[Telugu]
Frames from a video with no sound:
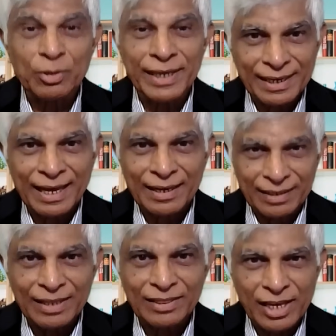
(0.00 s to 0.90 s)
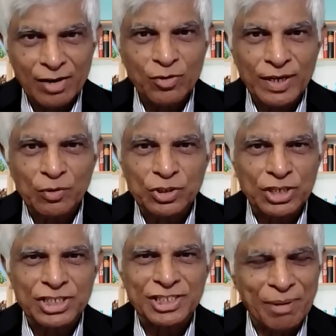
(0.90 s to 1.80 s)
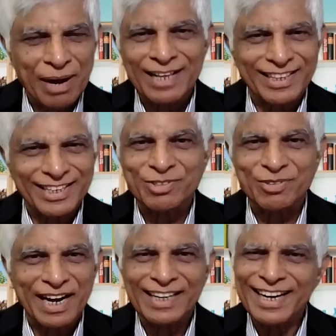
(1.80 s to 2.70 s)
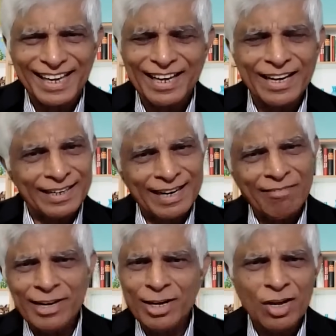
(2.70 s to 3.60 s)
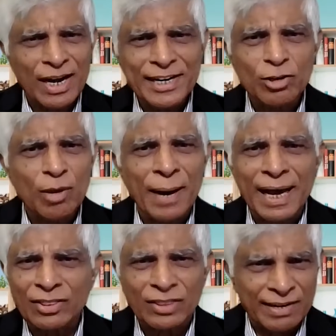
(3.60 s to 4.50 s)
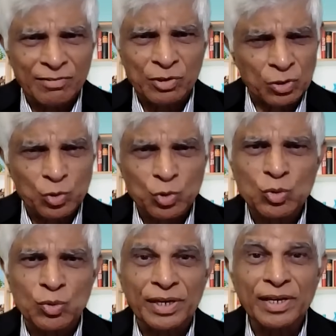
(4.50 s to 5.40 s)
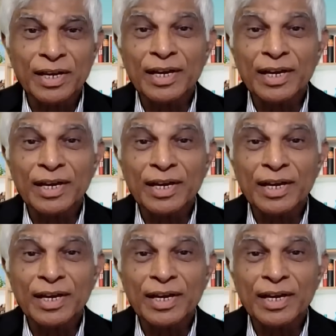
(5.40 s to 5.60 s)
నేను నా నేను తెలియకుండానే వచ్చేసింది భారతదేశం అని అట్లనే నా వీడియోలు అన్నింటిలో భారత్ అనే ఉంటుంది చూసుకోండి